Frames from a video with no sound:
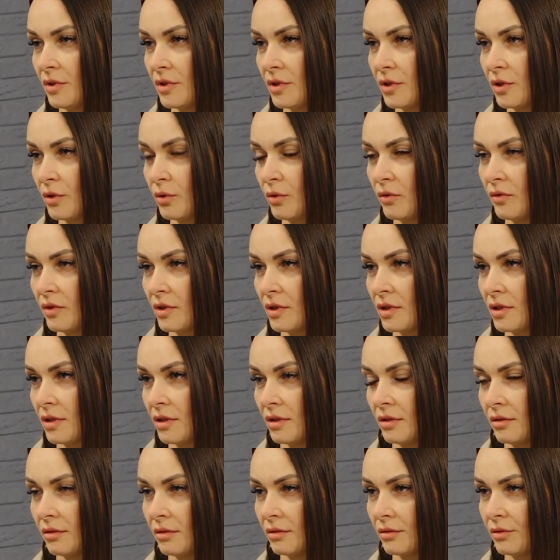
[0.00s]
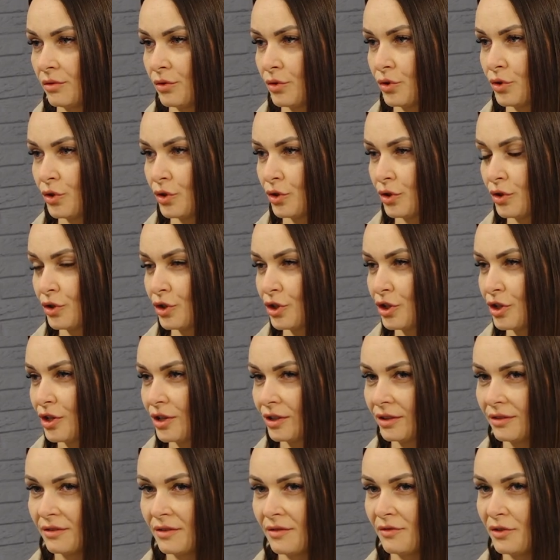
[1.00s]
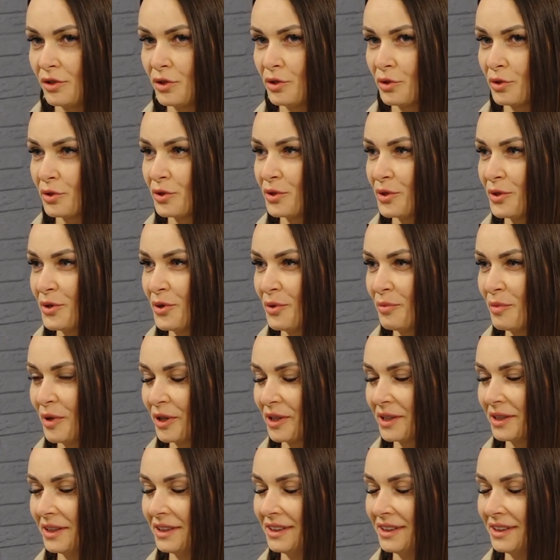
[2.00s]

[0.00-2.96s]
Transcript: и становятся жертвой видеосъемок?